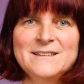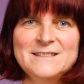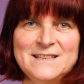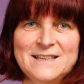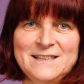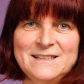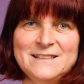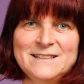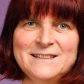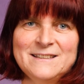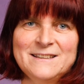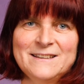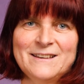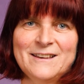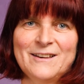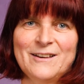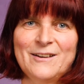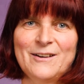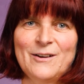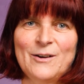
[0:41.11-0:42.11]
dich
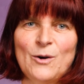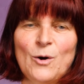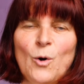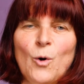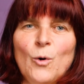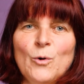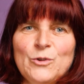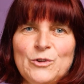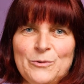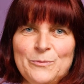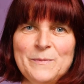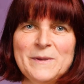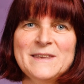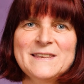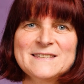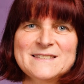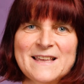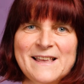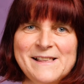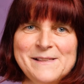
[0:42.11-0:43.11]
und
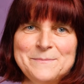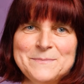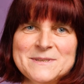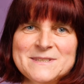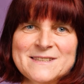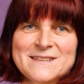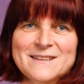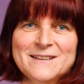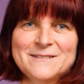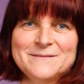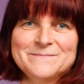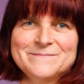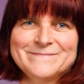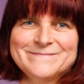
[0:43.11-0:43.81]
mich selbst.